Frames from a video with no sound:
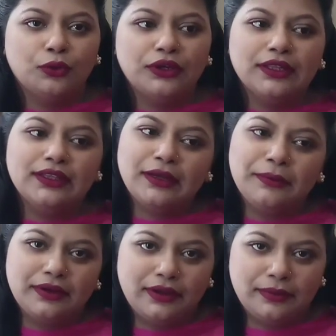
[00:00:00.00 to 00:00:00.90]
ওইখান থেকে
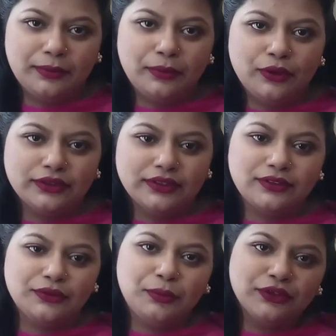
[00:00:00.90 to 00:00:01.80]
আমার আবার বস
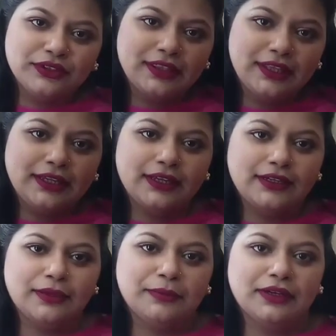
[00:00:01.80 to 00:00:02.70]
আছে ওই বসের থেকেই
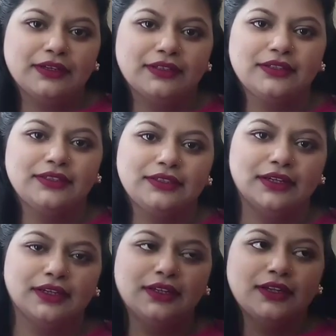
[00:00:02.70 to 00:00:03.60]
আর কি আমার কাজটা শেখা